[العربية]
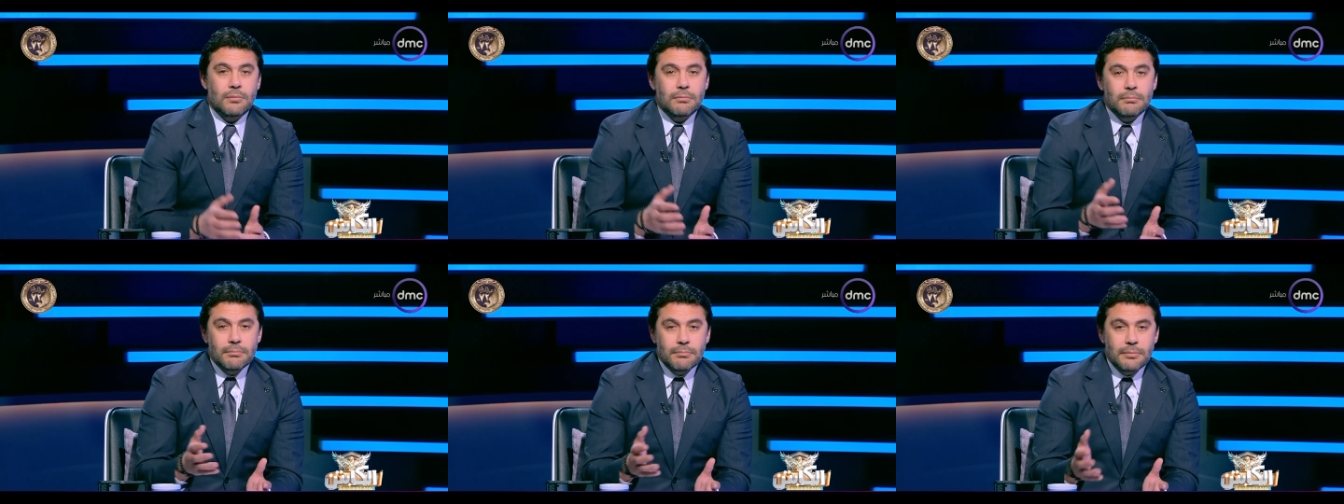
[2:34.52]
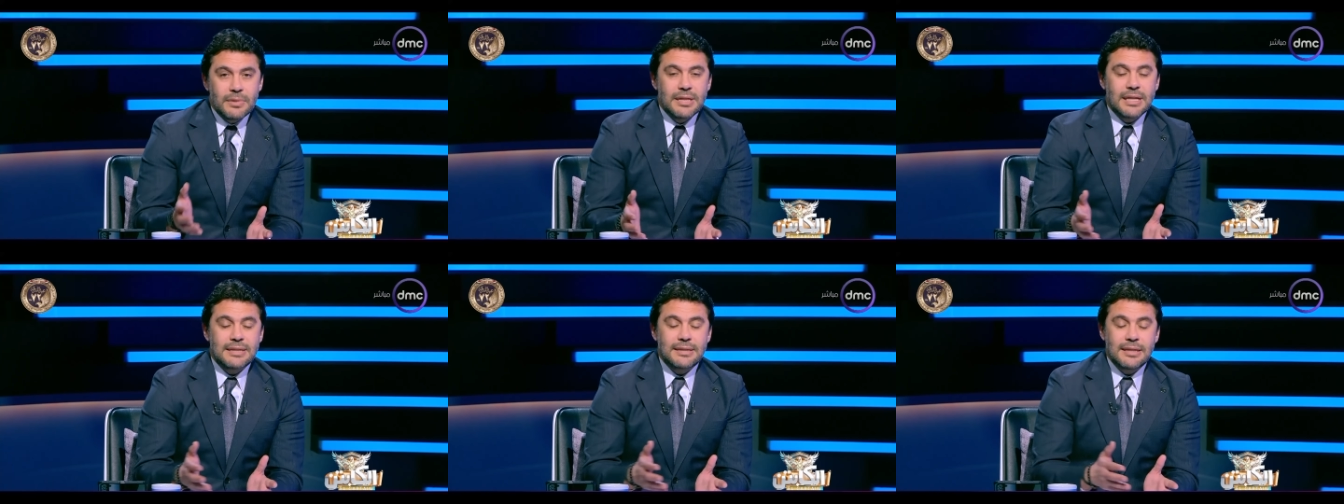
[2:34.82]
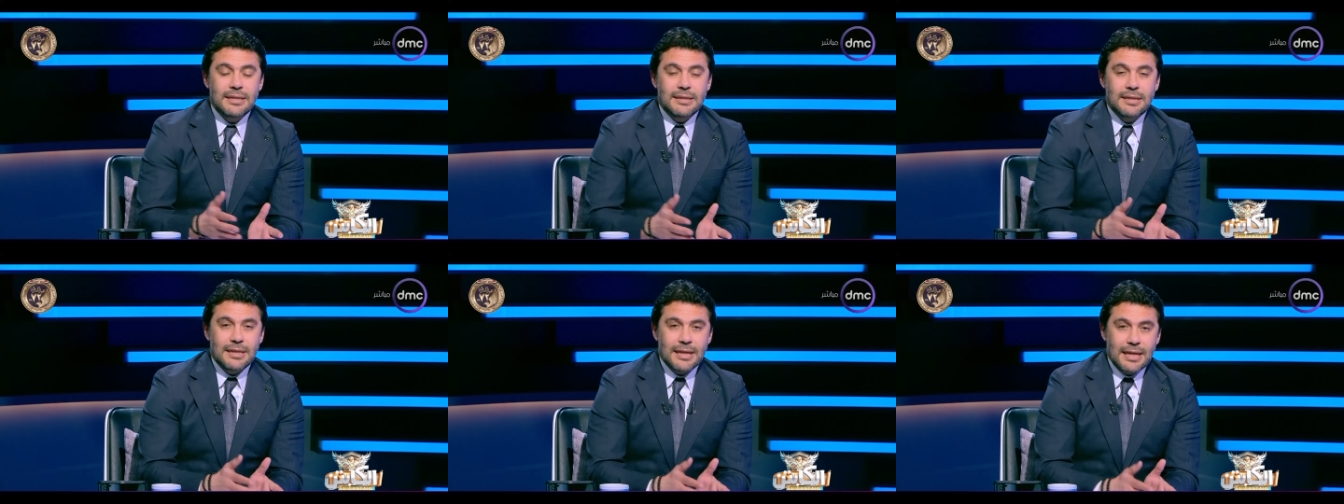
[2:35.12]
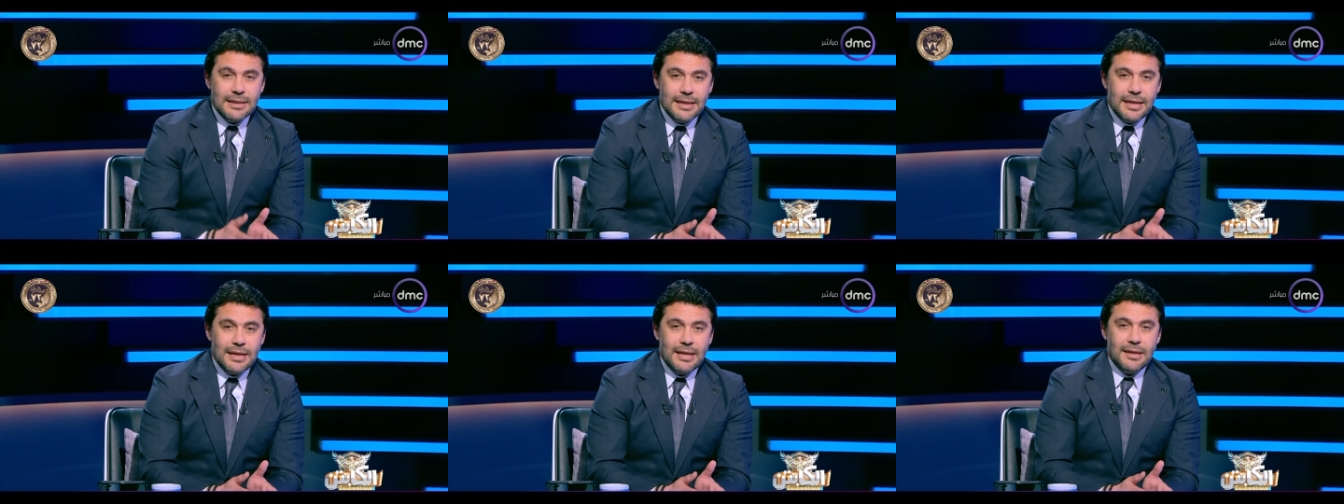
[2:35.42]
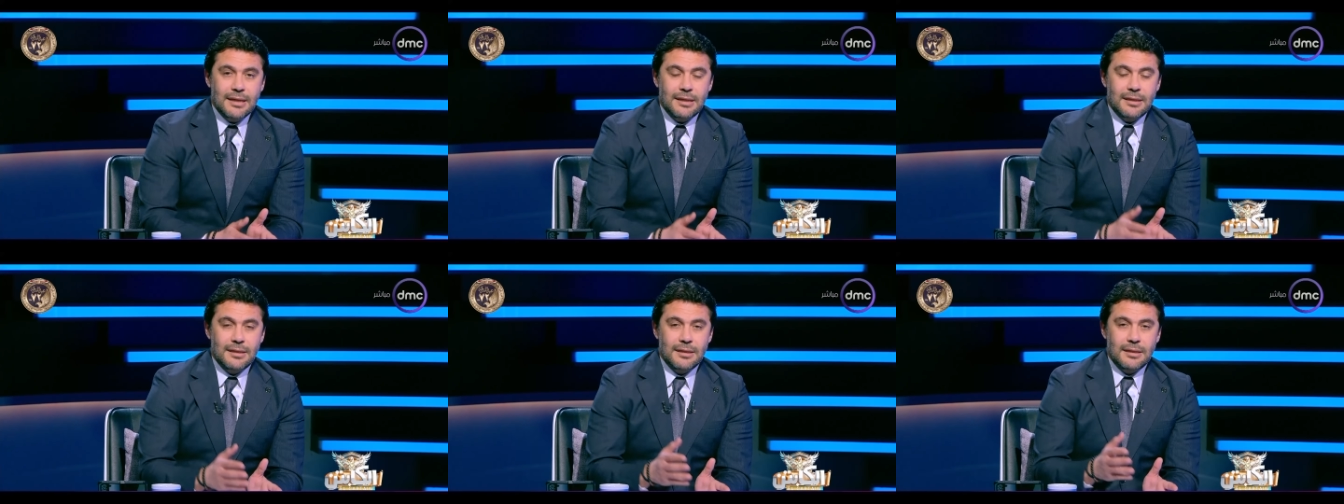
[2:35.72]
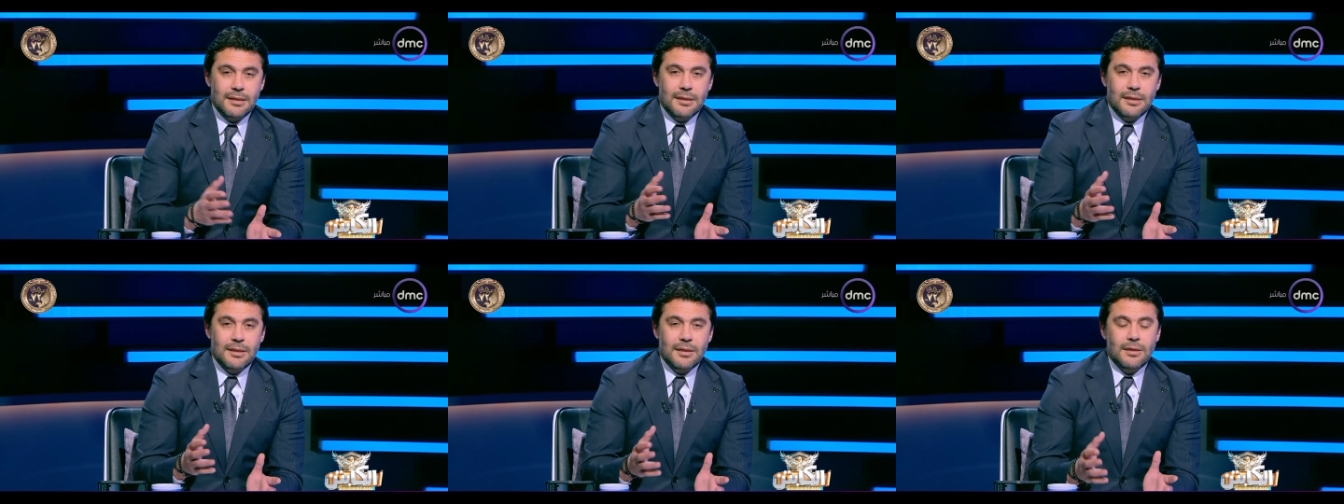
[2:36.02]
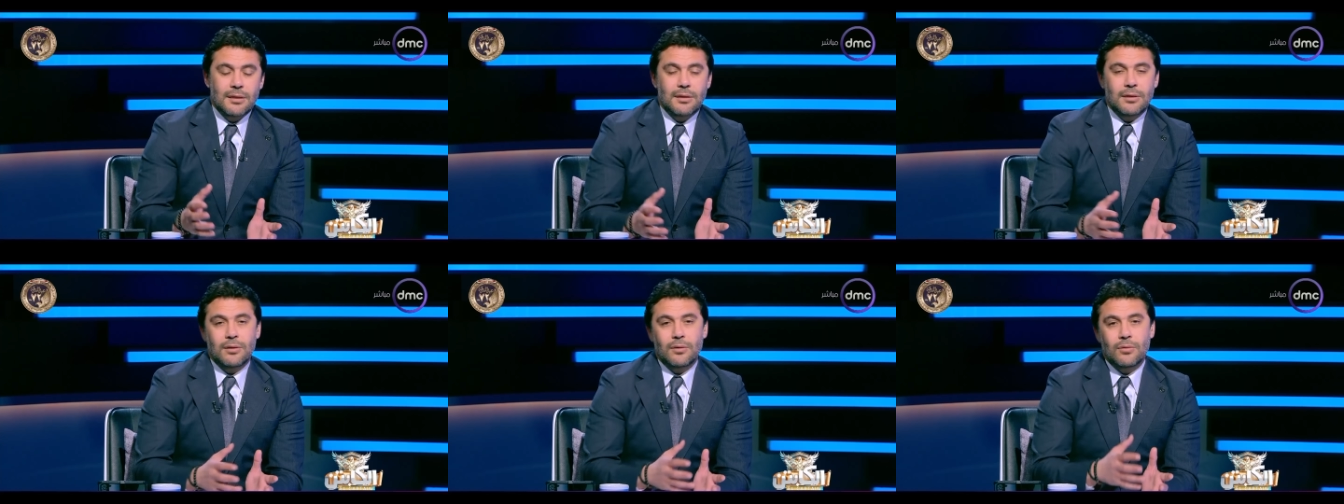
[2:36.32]
من نتيجة الأداء
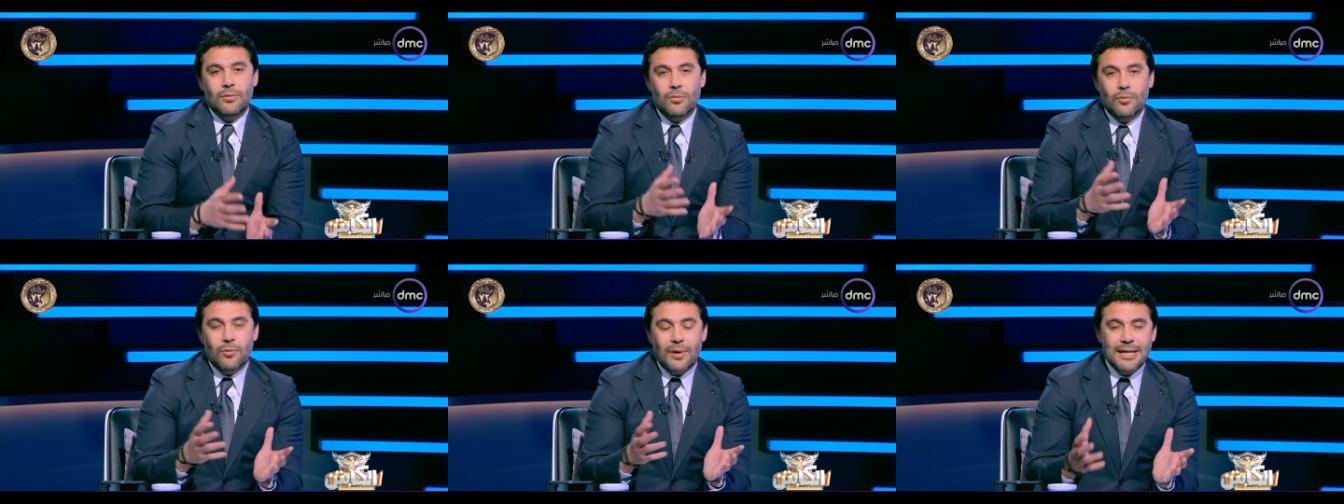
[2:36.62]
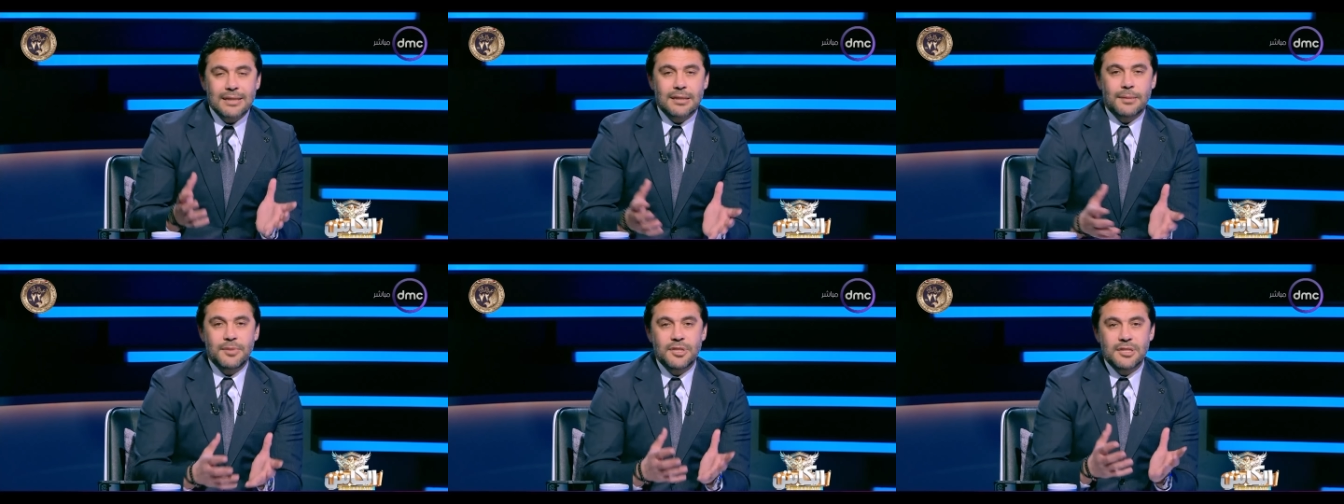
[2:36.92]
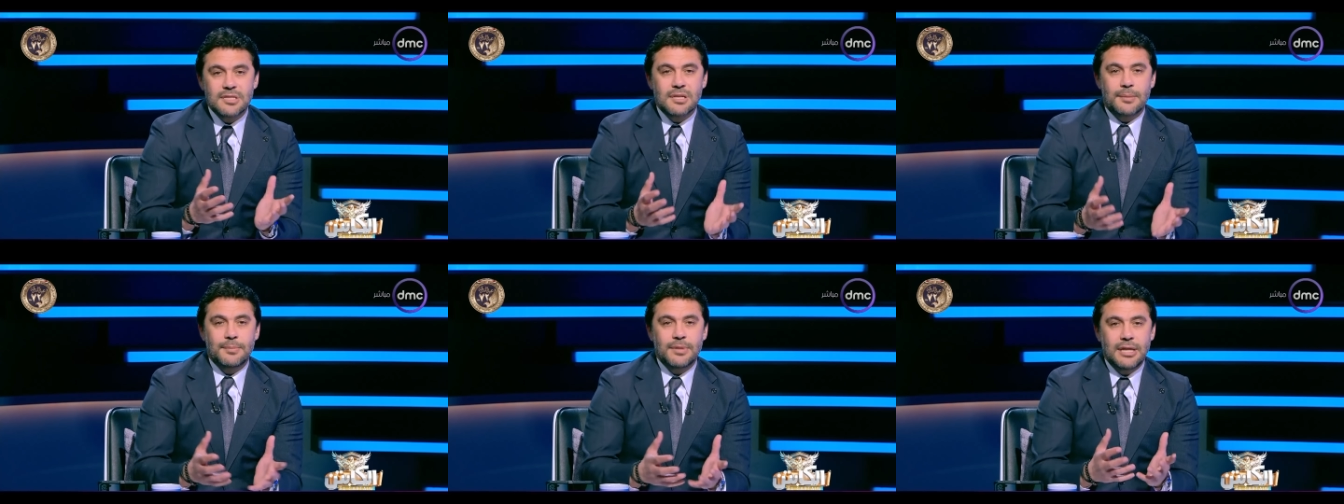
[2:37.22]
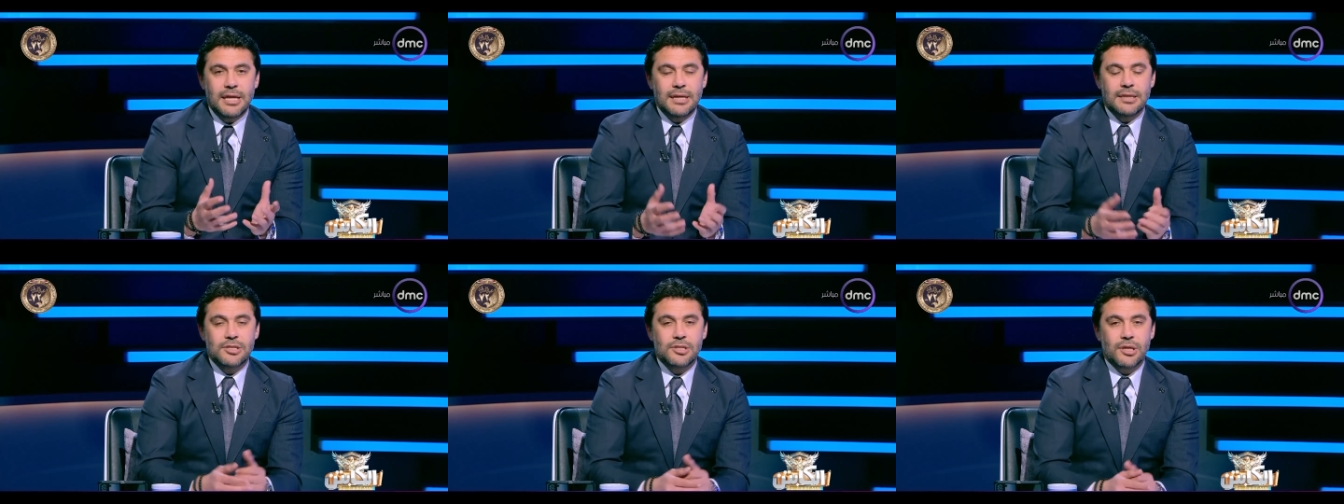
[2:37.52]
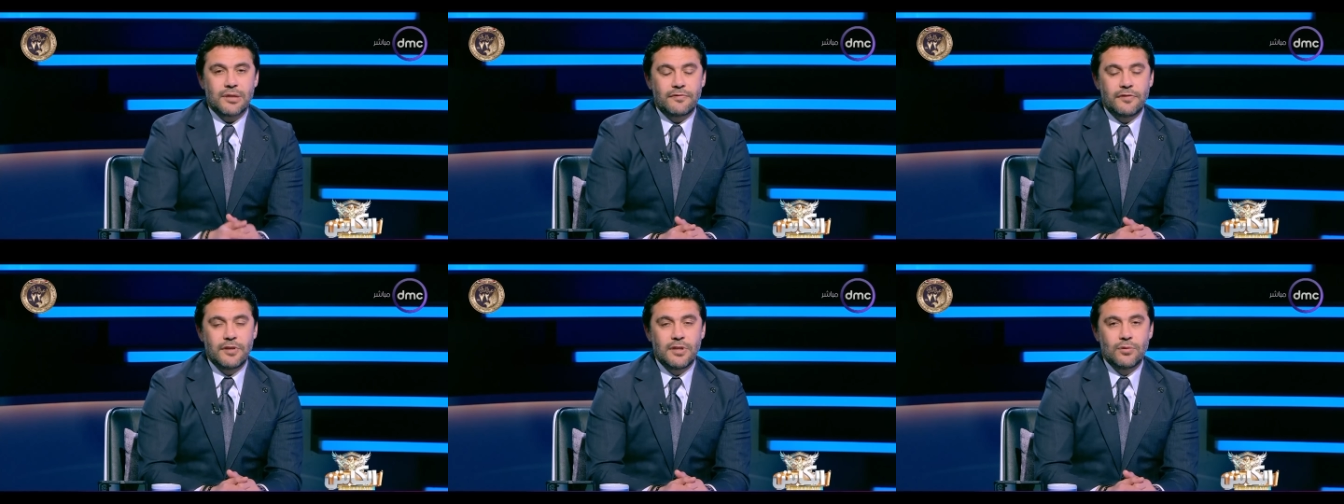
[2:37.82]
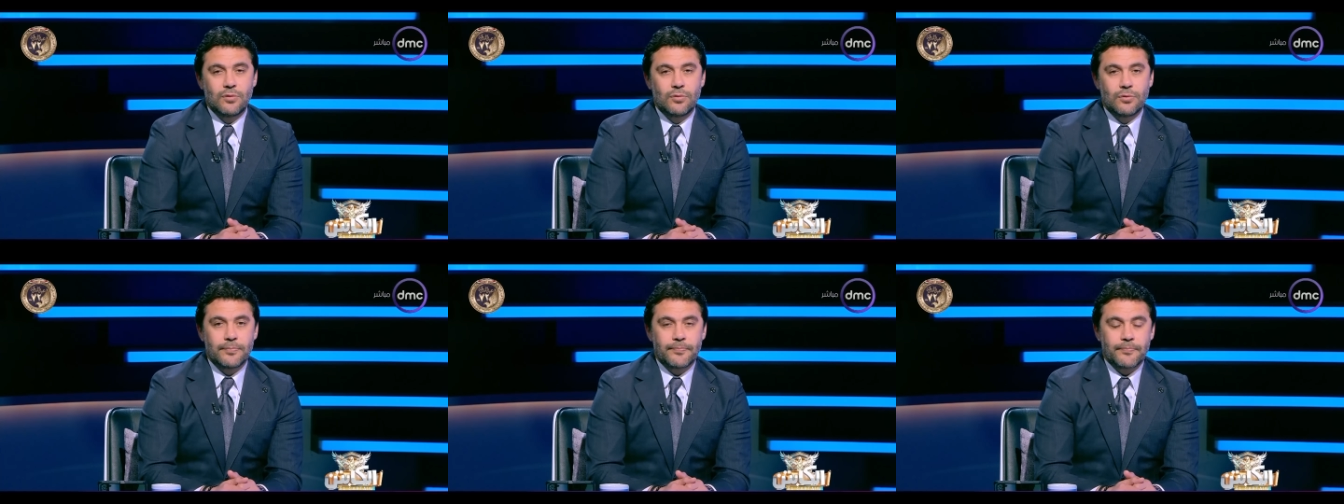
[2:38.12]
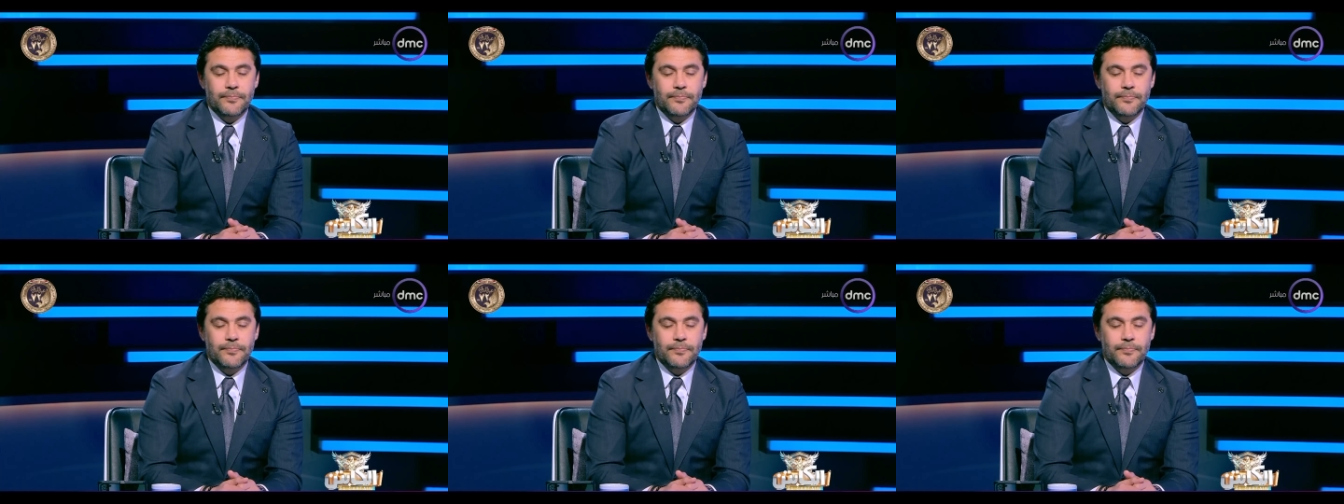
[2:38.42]
وعدم النظام اللي احنا شايفينه